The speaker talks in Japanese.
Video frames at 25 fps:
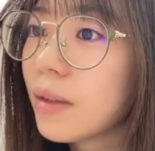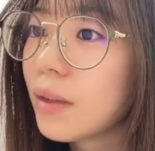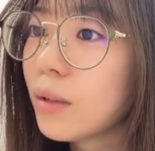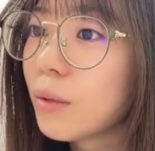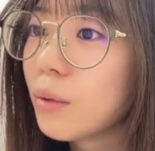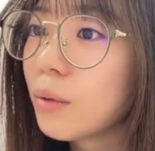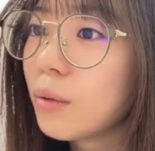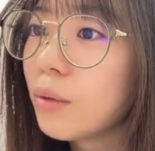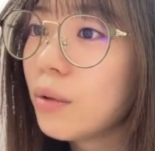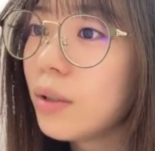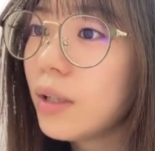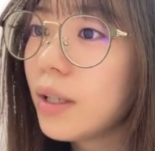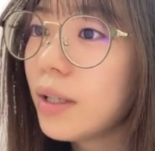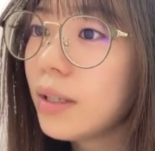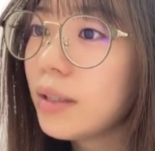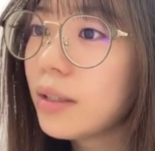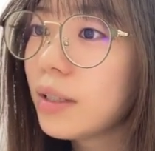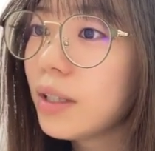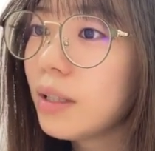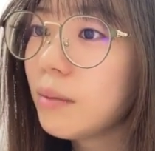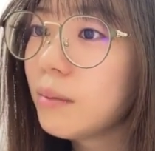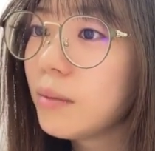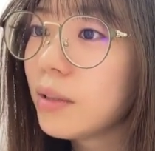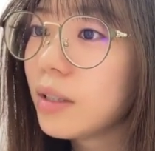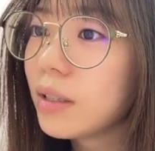とろろが入った
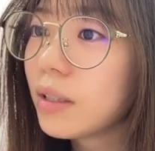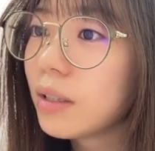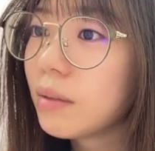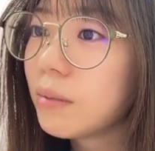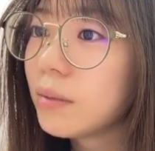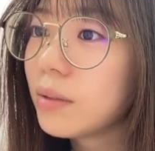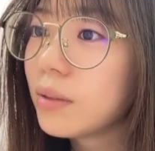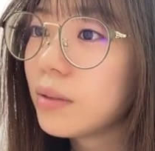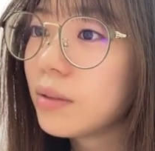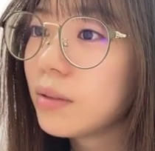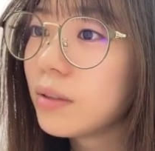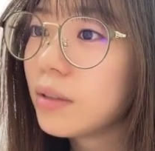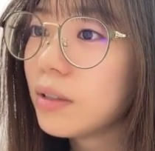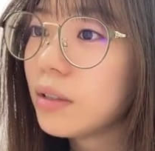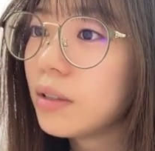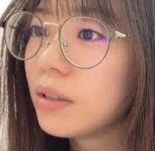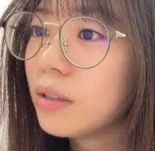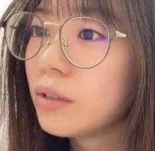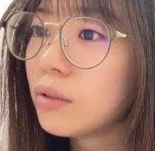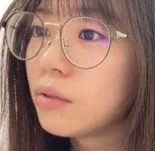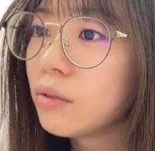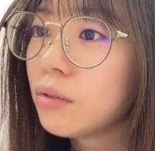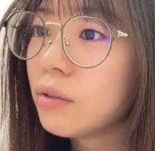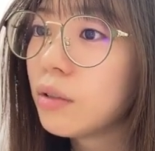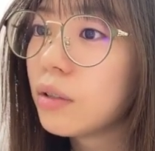冷麺食べる
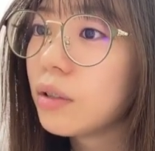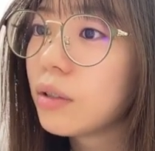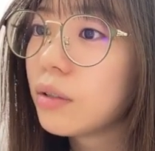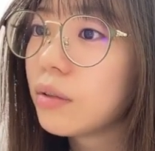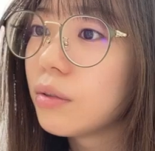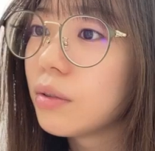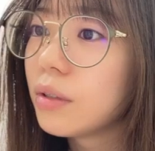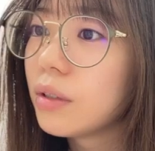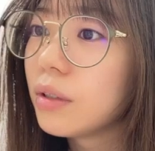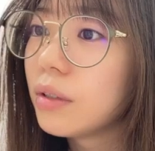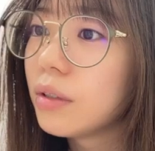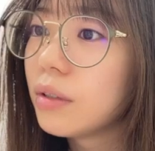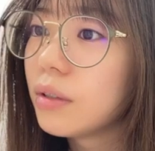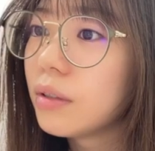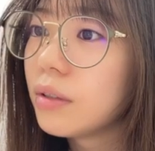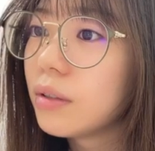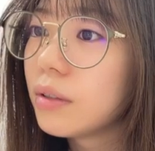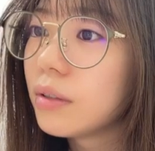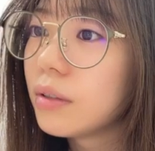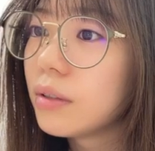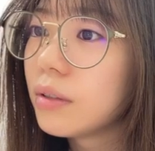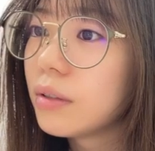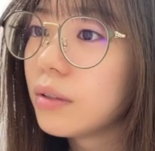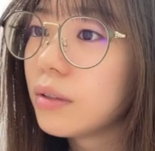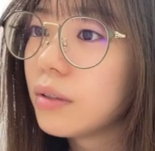そうなんだよねい
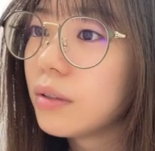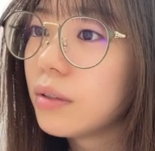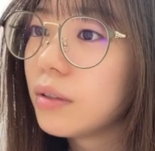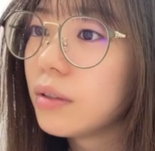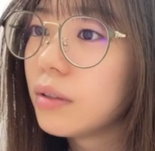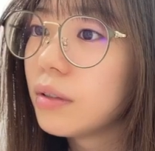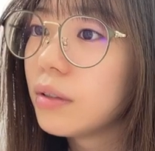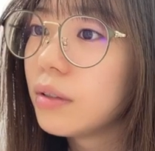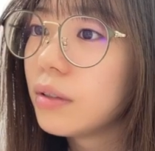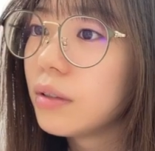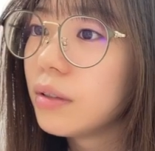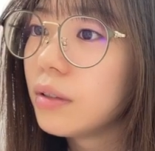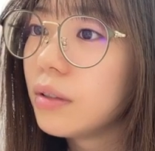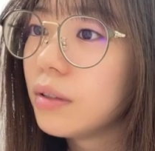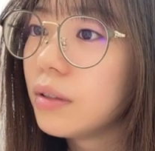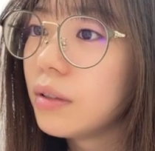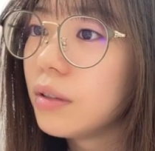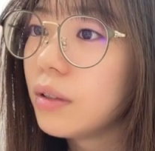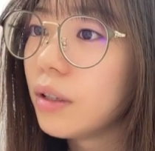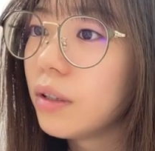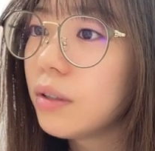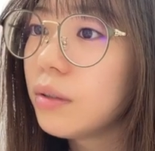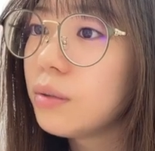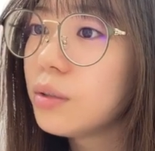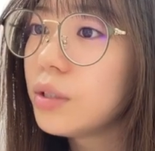
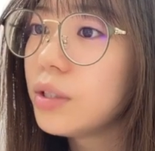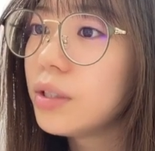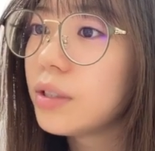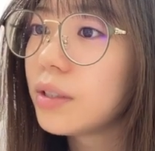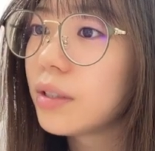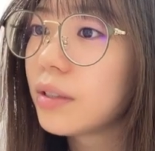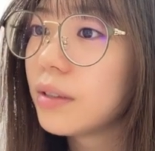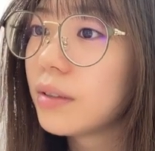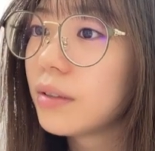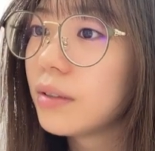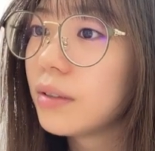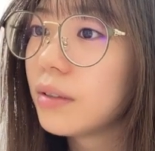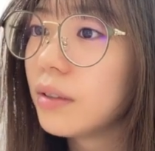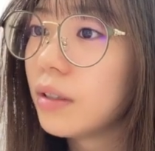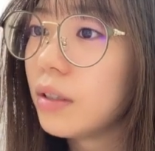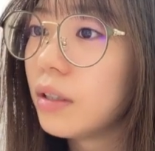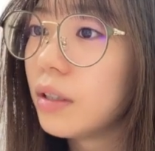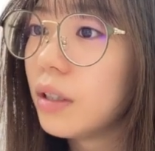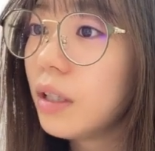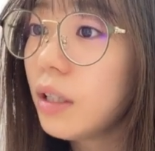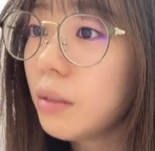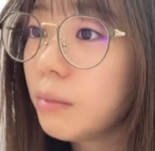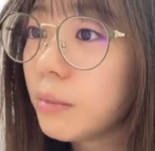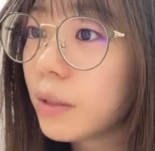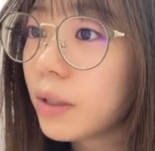やあれ美味しいじゃん
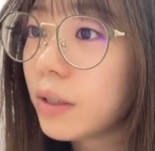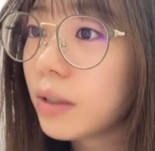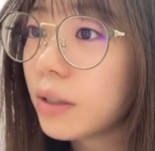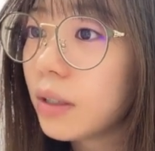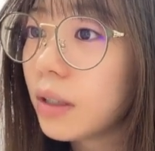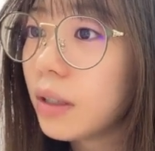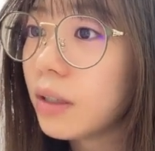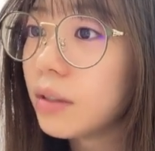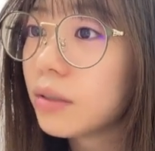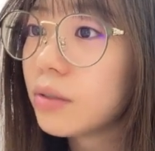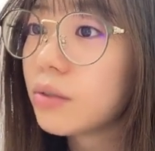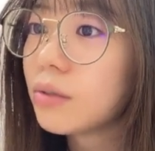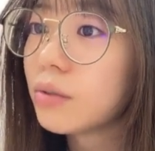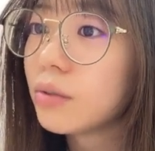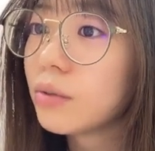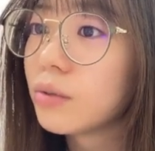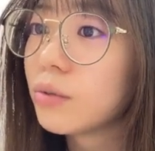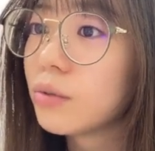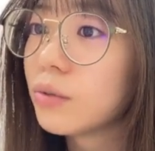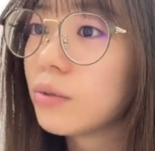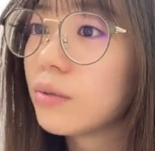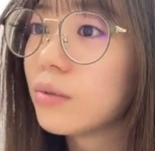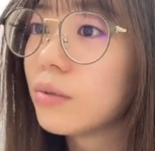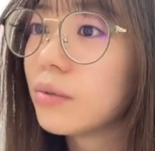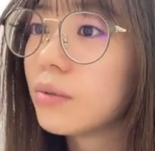え冷麺ああそうそ
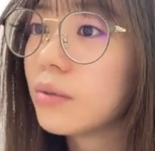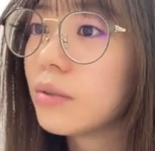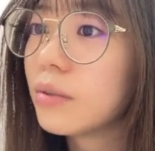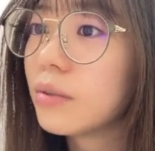うそう